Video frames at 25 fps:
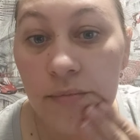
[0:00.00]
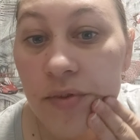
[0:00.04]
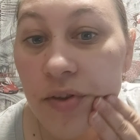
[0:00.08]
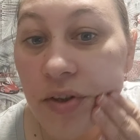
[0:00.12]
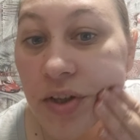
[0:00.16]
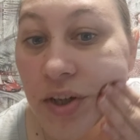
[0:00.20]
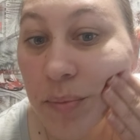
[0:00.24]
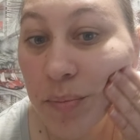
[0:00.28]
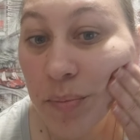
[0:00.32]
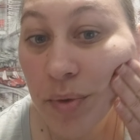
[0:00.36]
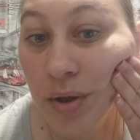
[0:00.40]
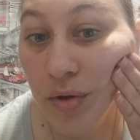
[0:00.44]

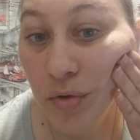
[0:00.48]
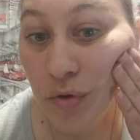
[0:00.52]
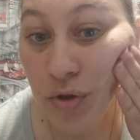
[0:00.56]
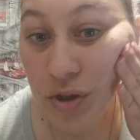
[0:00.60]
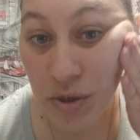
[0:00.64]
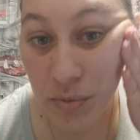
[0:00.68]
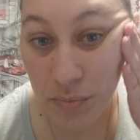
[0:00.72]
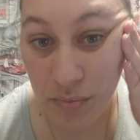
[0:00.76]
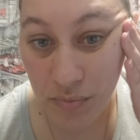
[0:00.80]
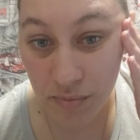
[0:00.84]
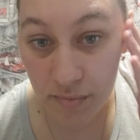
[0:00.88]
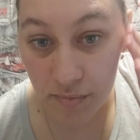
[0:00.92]
Крем
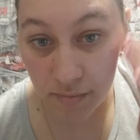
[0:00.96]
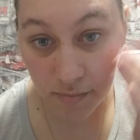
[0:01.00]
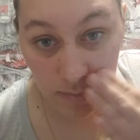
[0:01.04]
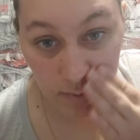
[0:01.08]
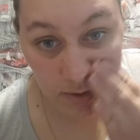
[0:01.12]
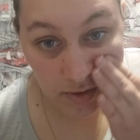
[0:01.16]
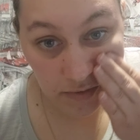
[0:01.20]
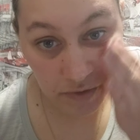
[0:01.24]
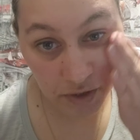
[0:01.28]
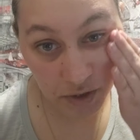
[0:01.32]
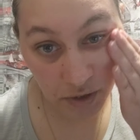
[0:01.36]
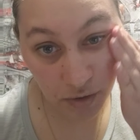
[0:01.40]
наносим
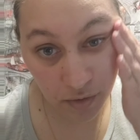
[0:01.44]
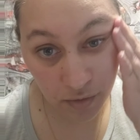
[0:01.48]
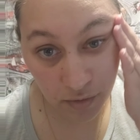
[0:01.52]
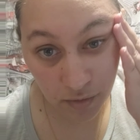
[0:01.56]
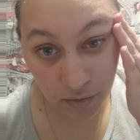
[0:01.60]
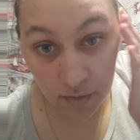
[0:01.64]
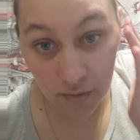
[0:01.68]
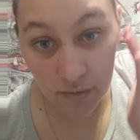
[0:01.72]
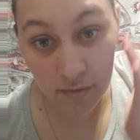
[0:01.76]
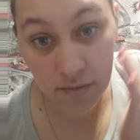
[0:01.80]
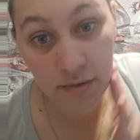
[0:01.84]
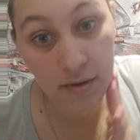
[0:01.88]
сверх,
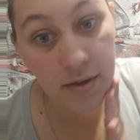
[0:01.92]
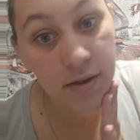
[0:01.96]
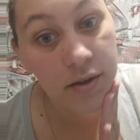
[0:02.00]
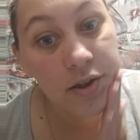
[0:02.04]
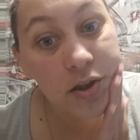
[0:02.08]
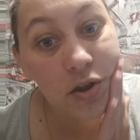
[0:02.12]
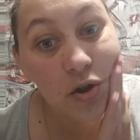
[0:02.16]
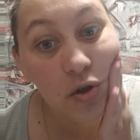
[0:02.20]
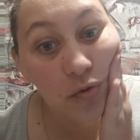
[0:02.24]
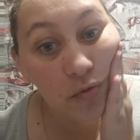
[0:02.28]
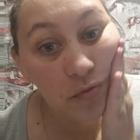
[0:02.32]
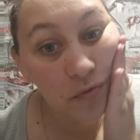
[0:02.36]
э,
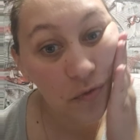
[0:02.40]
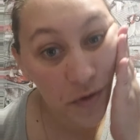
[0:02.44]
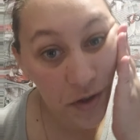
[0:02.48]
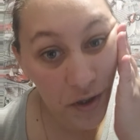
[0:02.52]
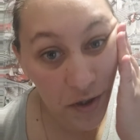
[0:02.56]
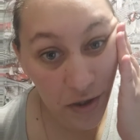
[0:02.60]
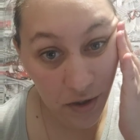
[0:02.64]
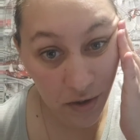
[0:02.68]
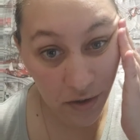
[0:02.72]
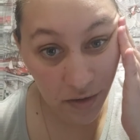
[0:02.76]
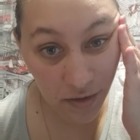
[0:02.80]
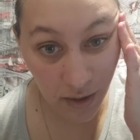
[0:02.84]
снизу
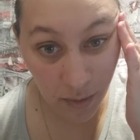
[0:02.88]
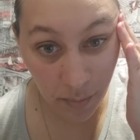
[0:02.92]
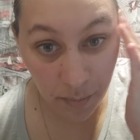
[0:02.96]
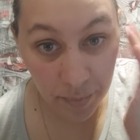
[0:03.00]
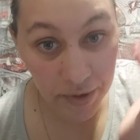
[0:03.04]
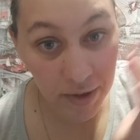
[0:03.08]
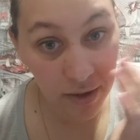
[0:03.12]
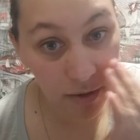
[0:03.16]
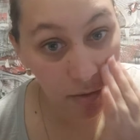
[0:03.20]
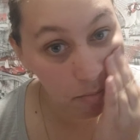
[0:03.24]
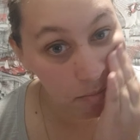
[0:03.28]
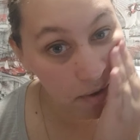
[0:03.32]
вверх, да,
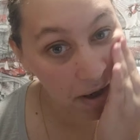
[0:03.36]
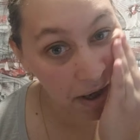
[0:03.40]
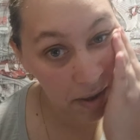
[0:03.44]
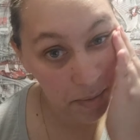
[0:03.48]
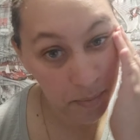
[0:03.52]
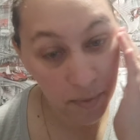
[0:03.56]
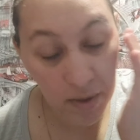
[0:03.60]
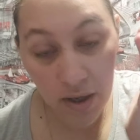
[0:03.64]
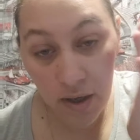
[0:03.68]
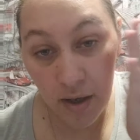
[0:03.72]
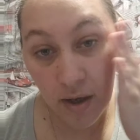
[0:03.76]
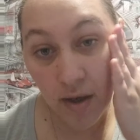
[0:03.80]

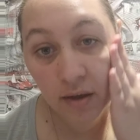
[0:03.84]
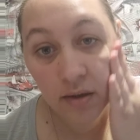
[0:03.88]
поднимаем.